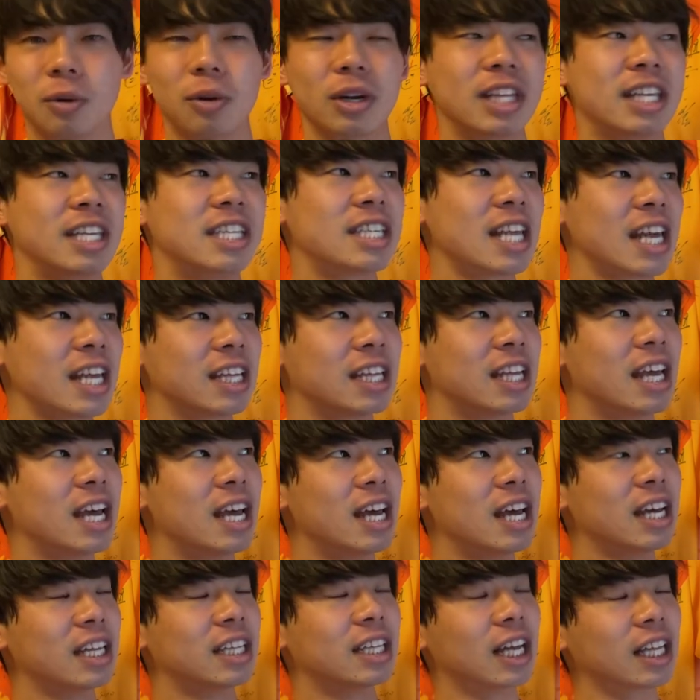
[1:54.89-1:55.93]
俺2007
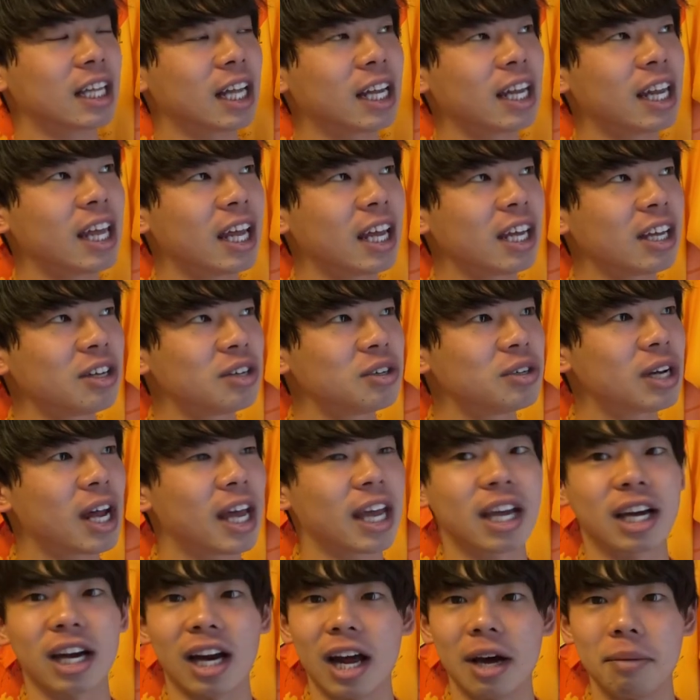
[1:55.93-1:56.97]
年ぐら
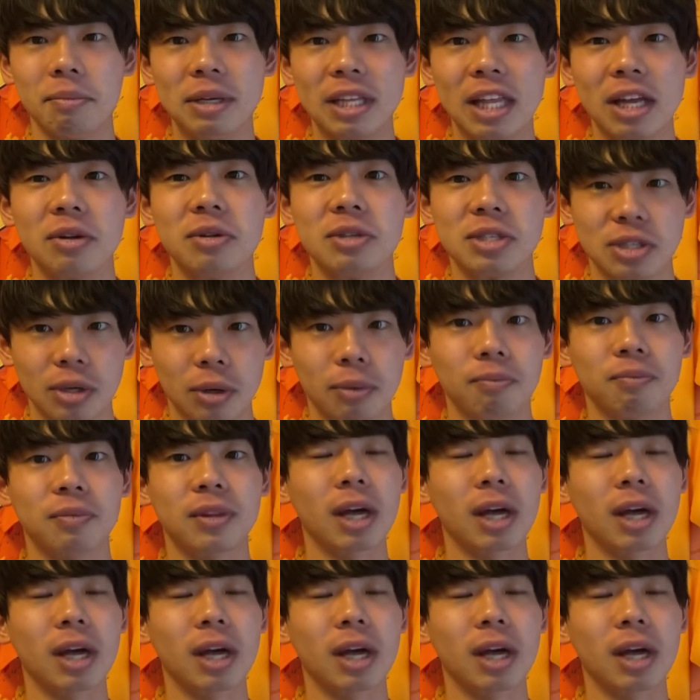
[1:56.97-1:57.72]
いから見てるんですよ。